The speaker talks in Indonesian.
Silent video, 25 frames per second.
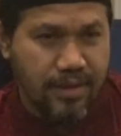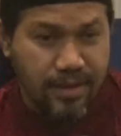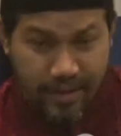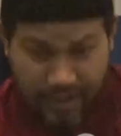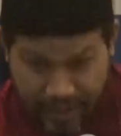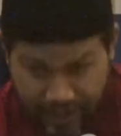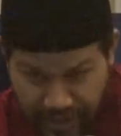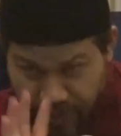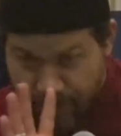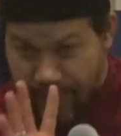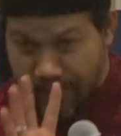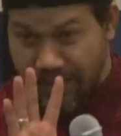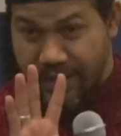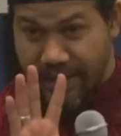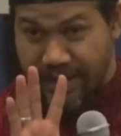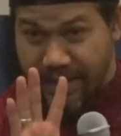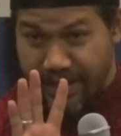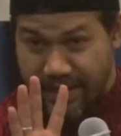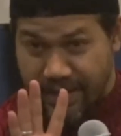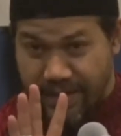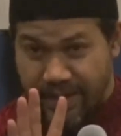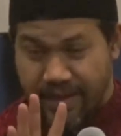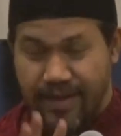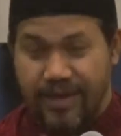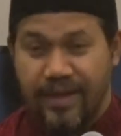Ini fikih.
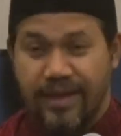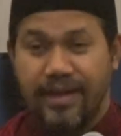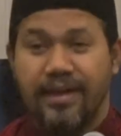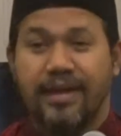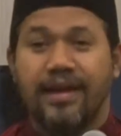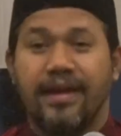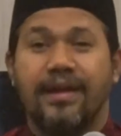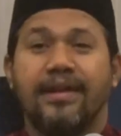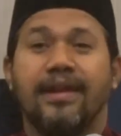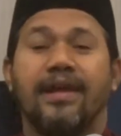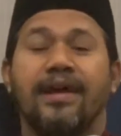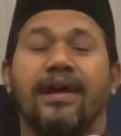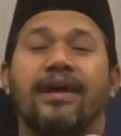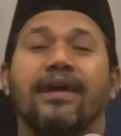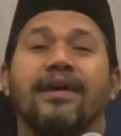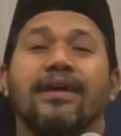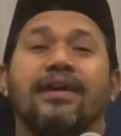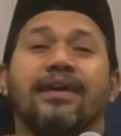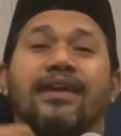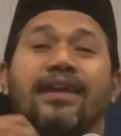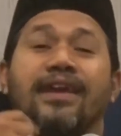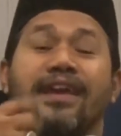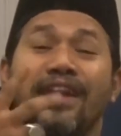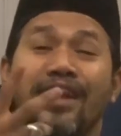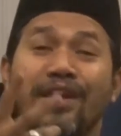Nah,
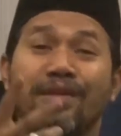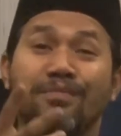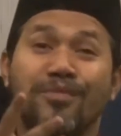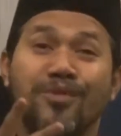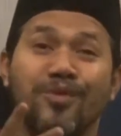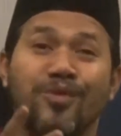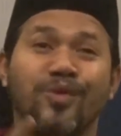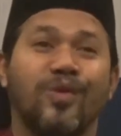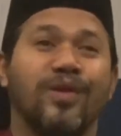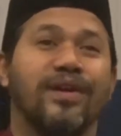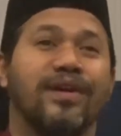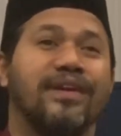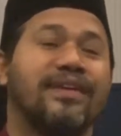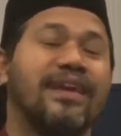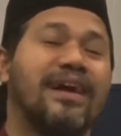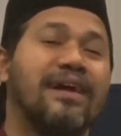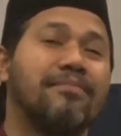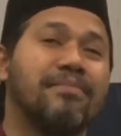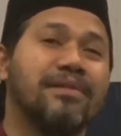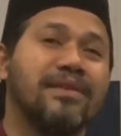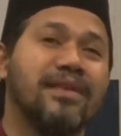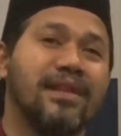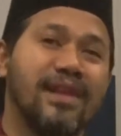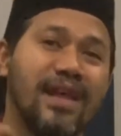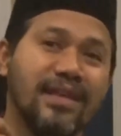ilmu yang
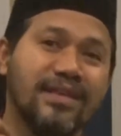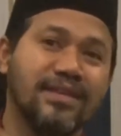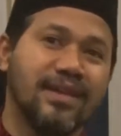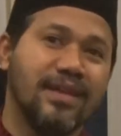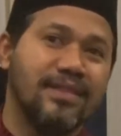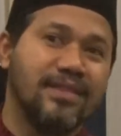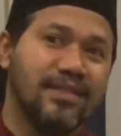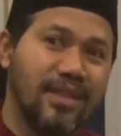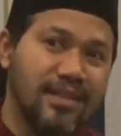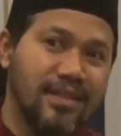menjelaskan